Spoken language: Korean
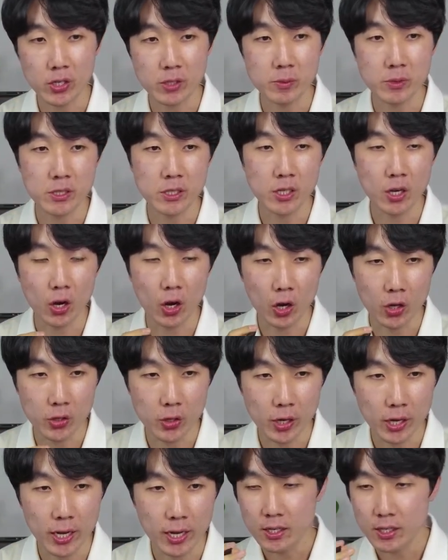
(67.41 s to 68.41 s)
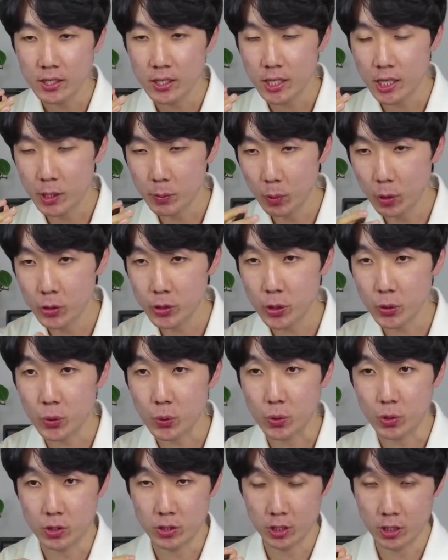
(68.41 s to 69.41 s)
그럼 그 언어가
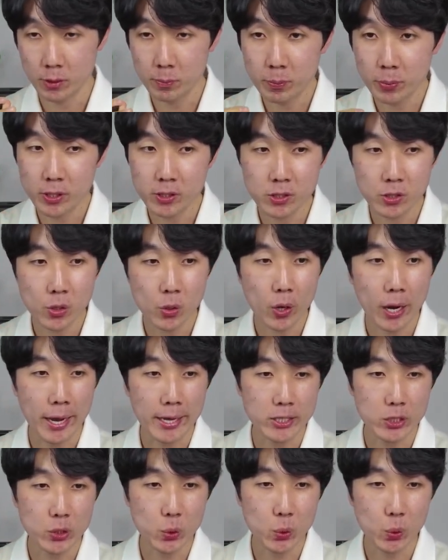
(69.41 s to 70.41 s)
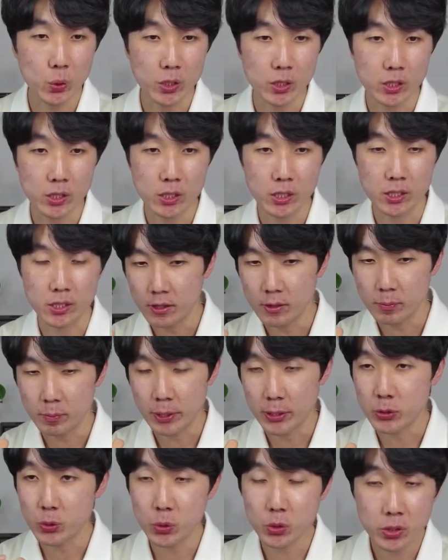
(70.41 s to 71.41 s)
기본적으로 디폴트로 가지고 있는
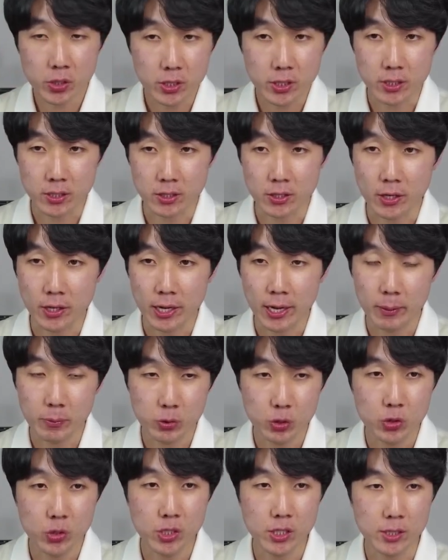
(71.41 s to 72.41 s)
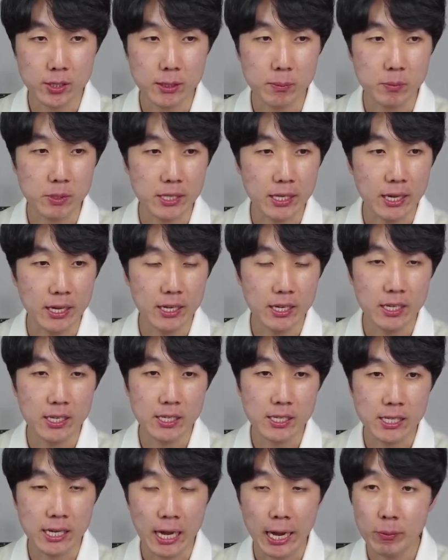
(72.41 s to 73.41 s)
메소드들이 있어요. 함수들이 있습니다.
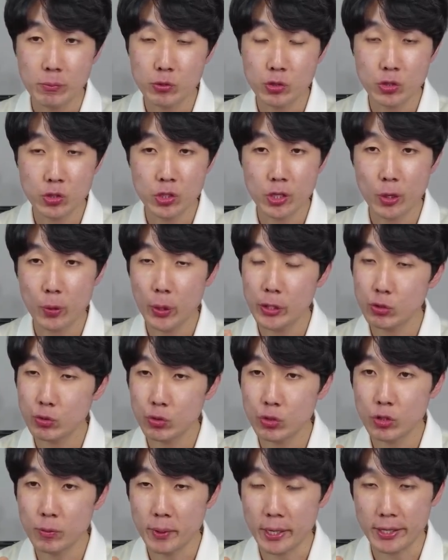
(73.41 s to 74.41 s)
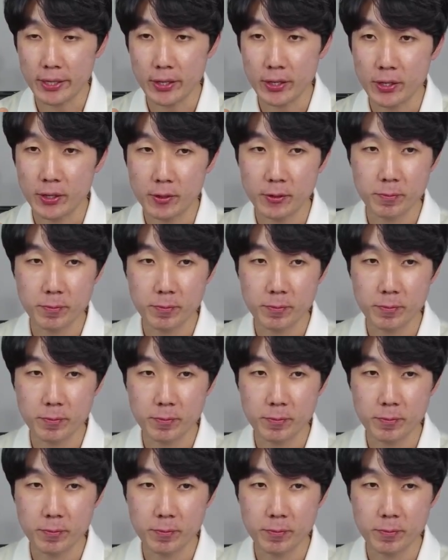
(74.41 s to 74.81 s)
그 함수들의 횟수를 말해요.